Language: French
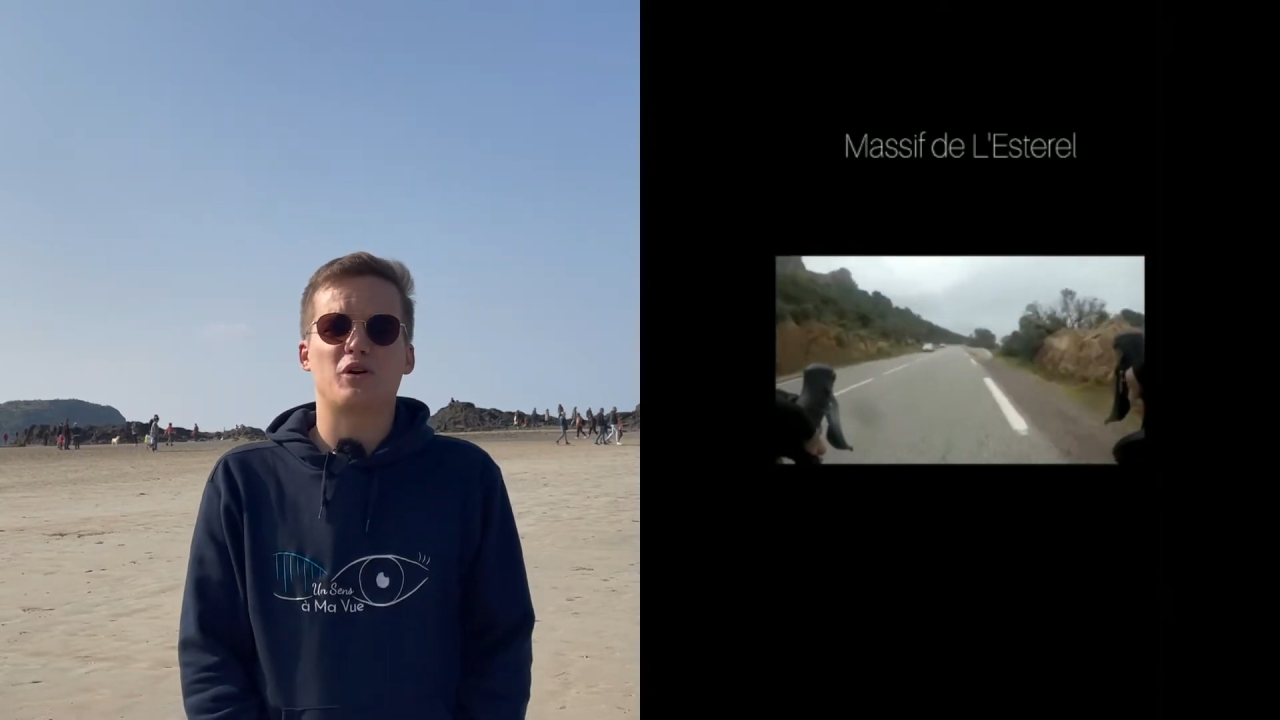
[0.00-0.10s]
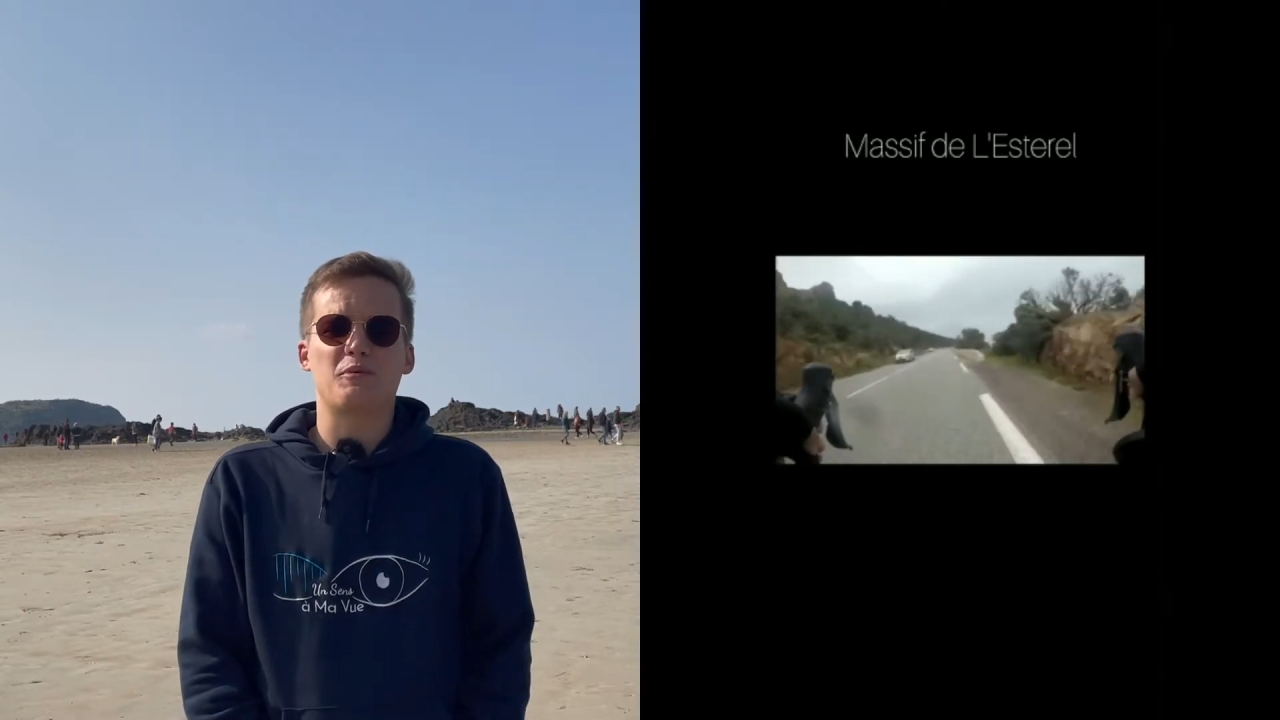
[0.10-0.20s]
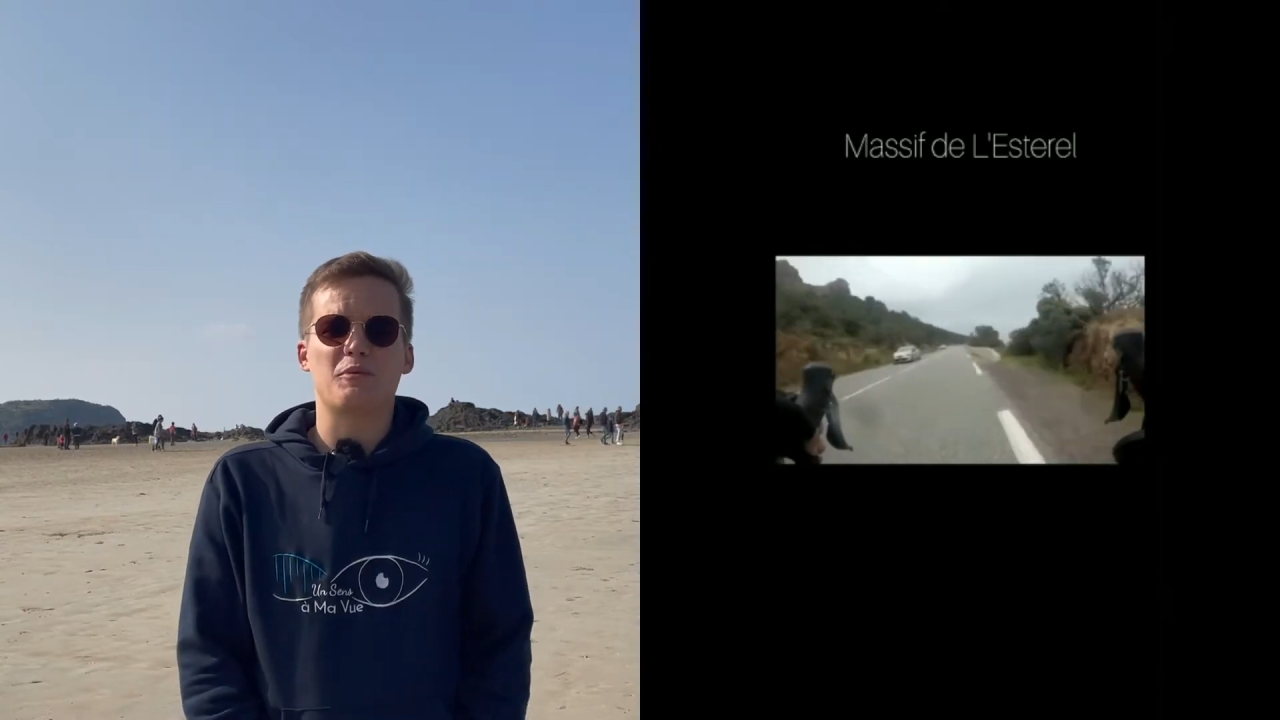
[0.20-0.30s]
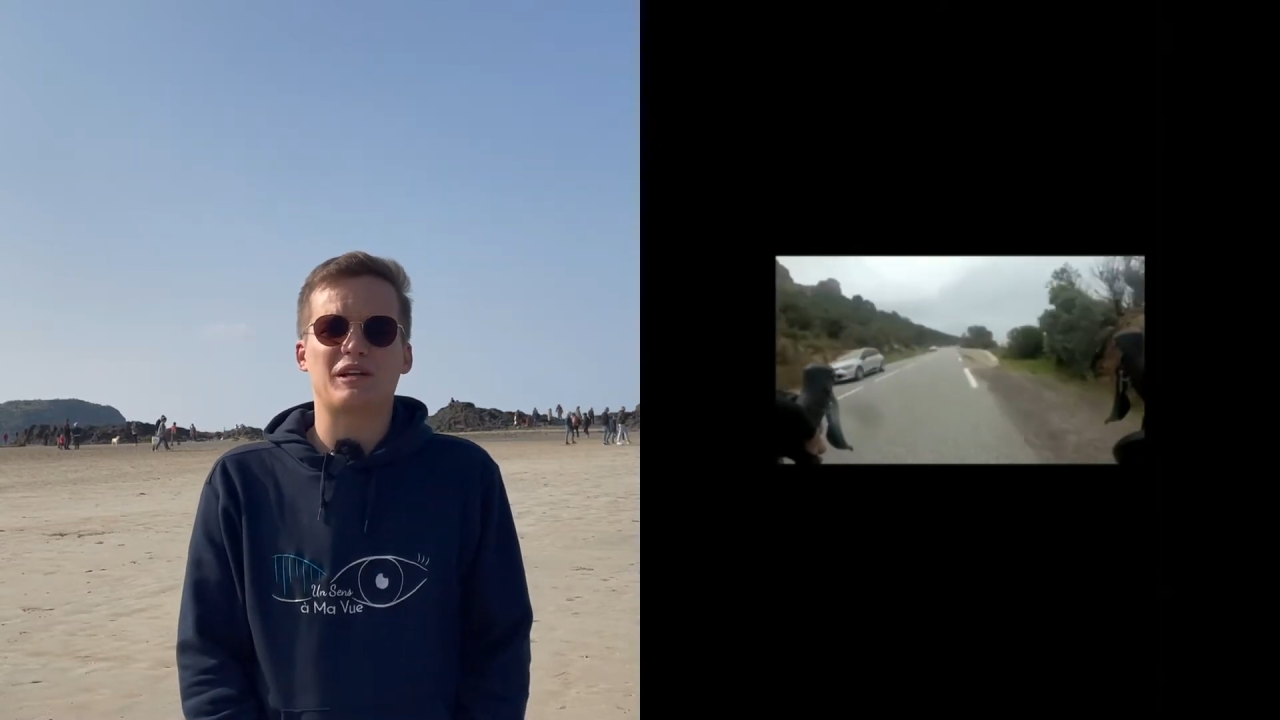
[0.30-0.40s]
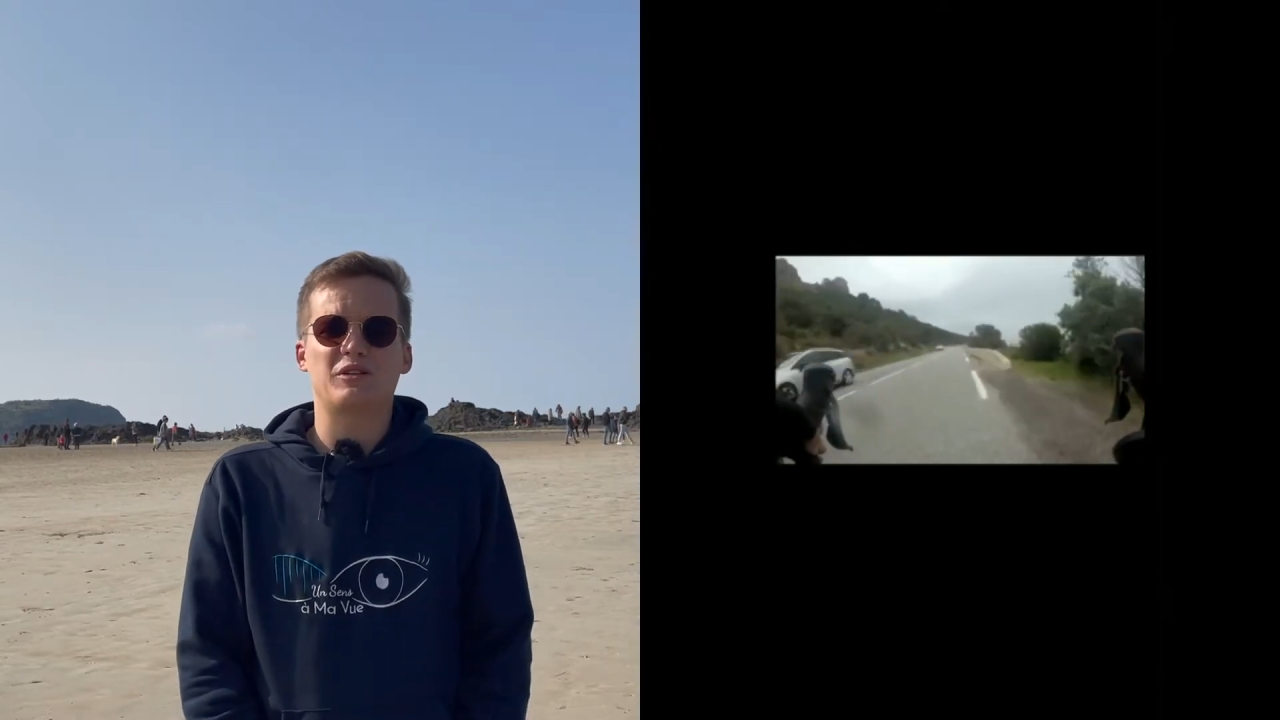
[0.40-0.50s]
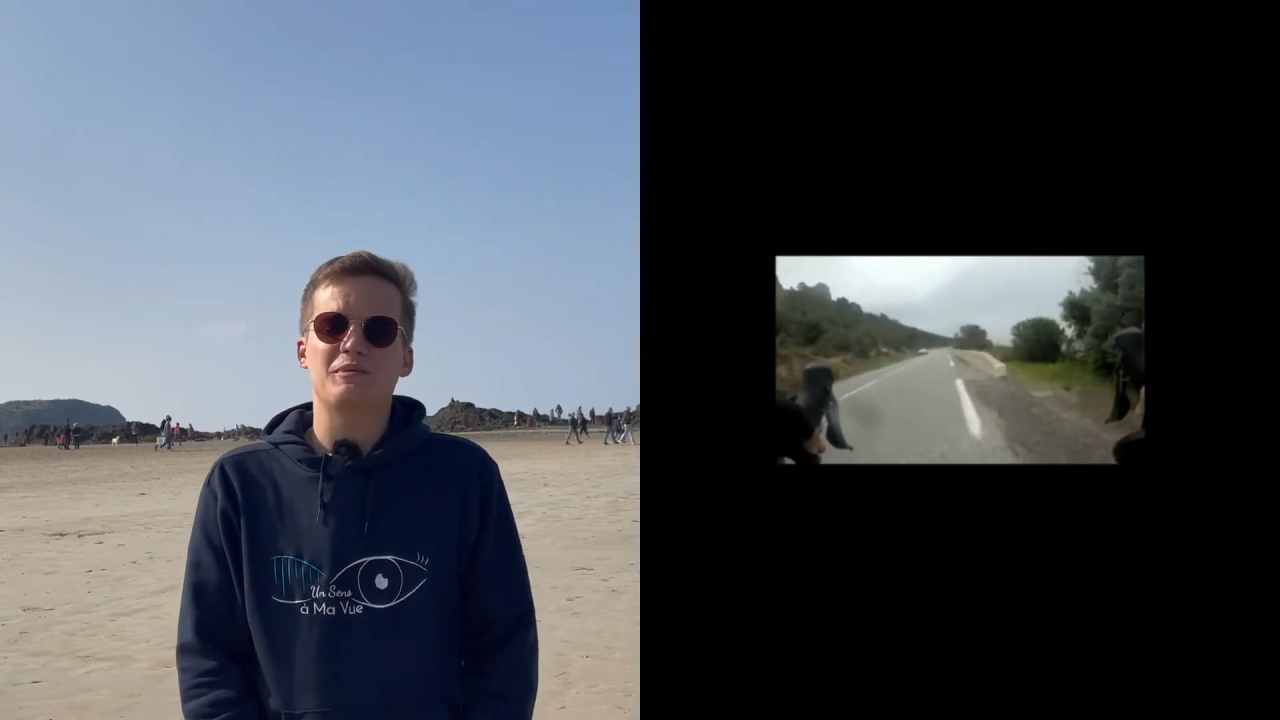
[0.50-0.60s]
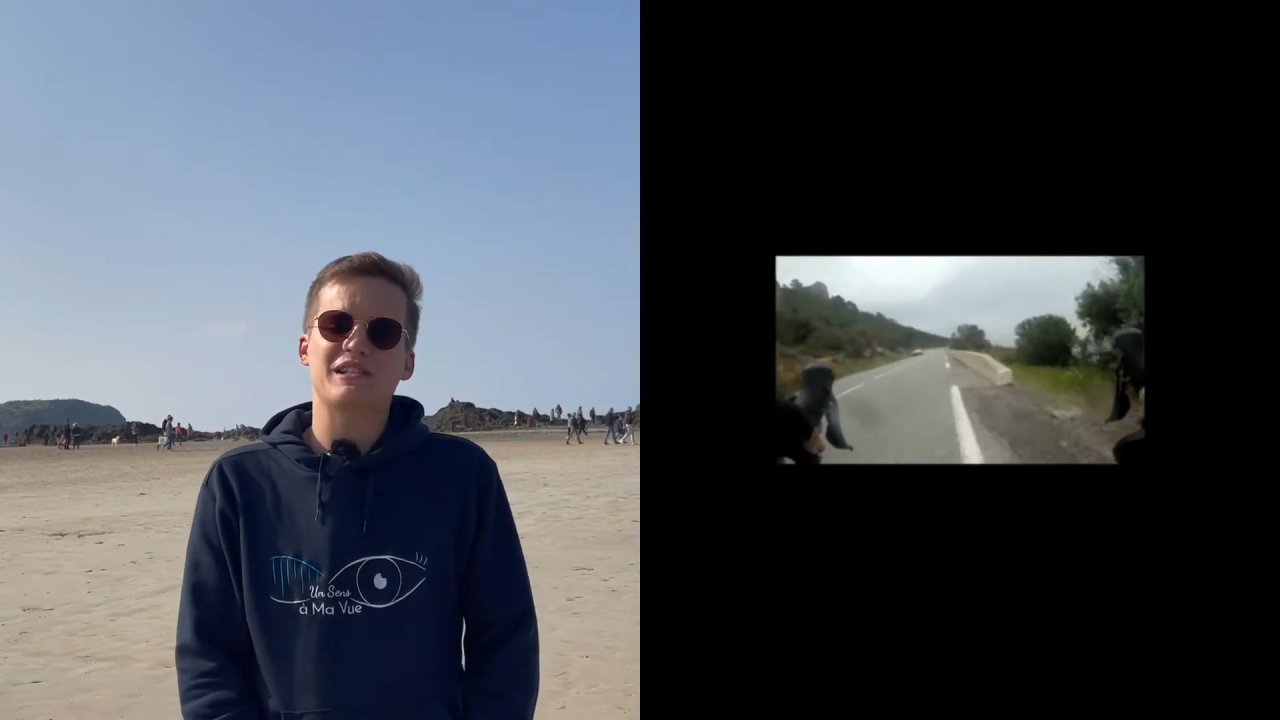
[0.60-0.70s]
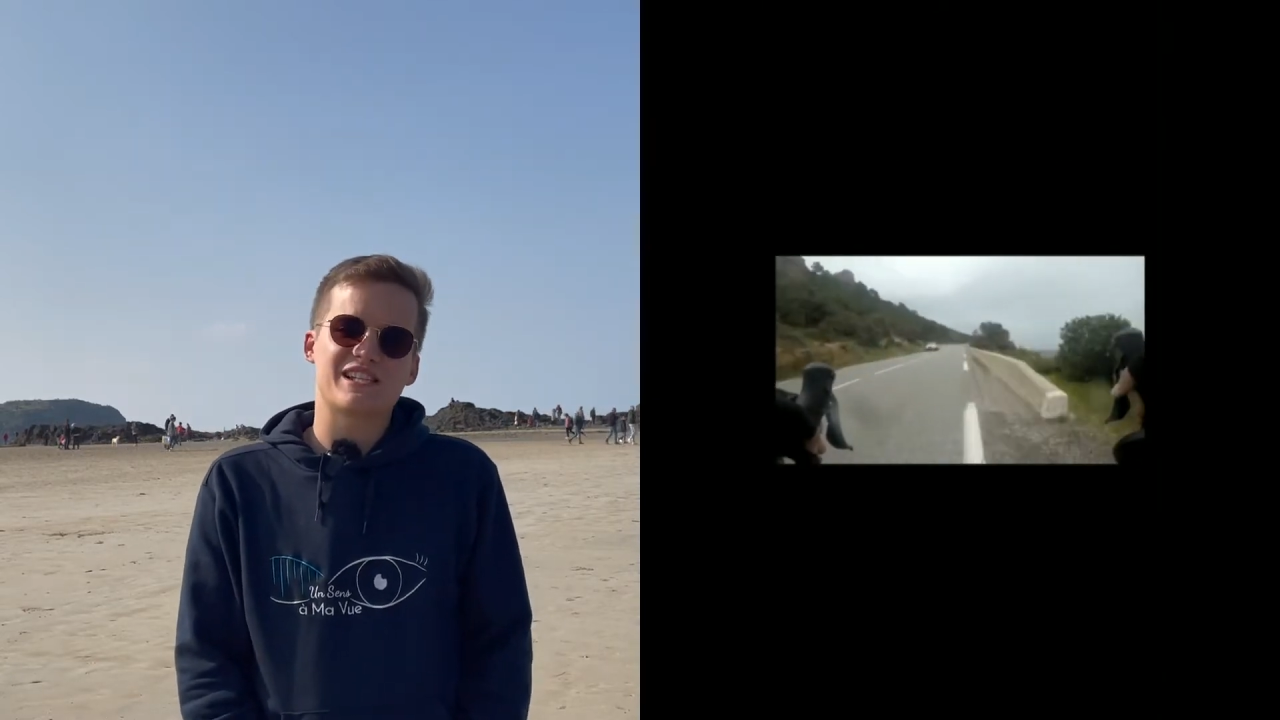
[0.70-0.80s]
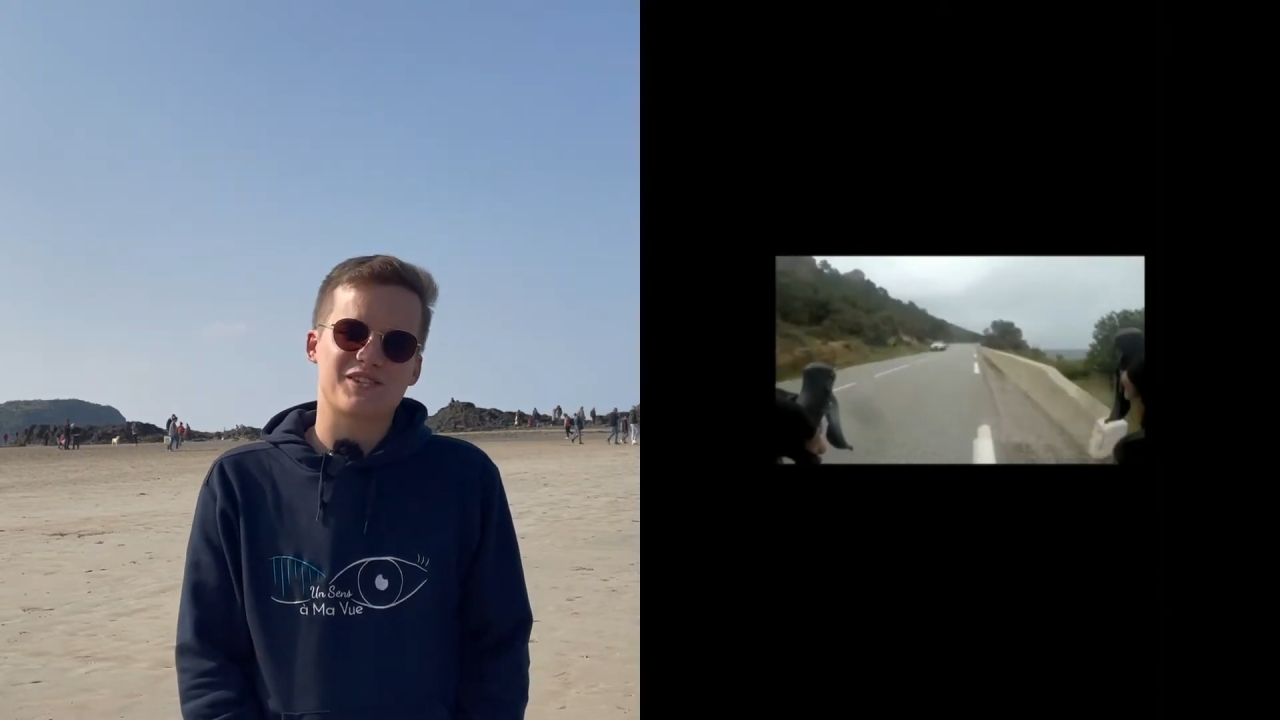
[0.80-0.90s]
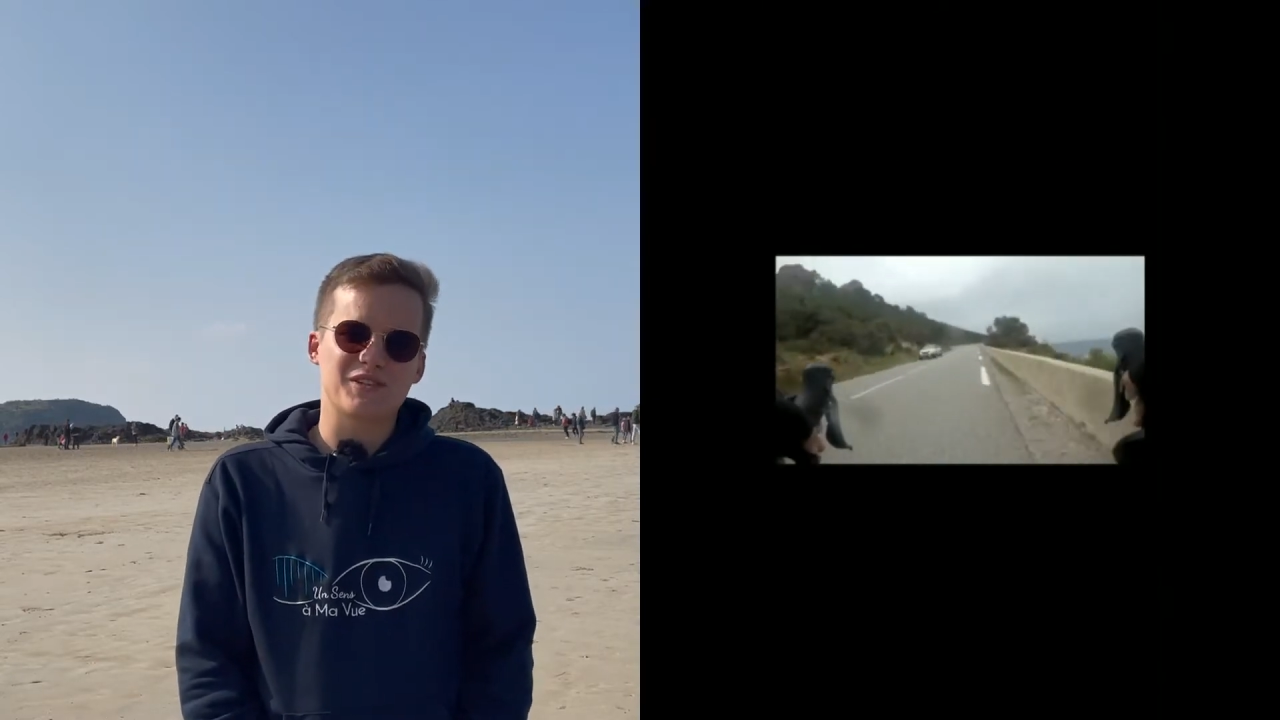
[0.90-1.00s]
à peu près
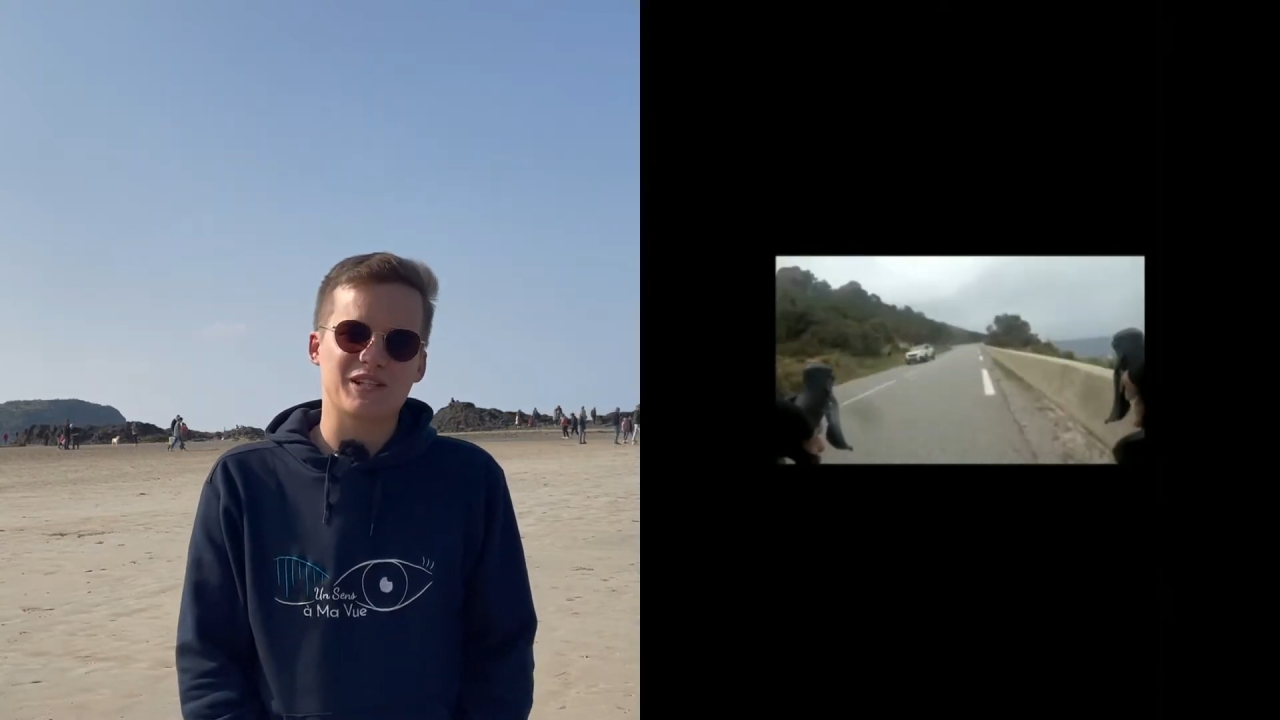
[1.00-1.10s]
2500